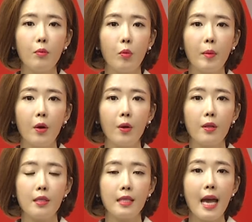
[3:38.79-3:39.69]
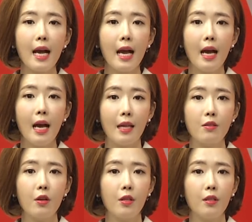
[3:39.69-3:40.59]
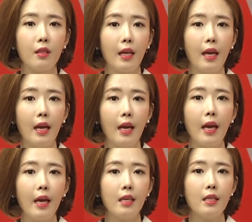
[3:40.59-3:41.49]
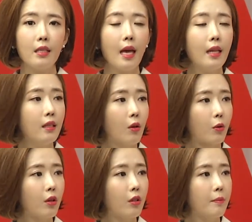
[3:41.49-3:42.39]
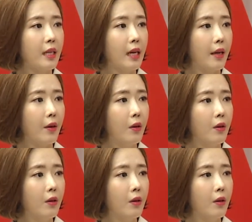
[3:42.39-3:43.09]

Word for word: 보면 새가 앉혀 있는데 이 새는 어떤 의미인가요?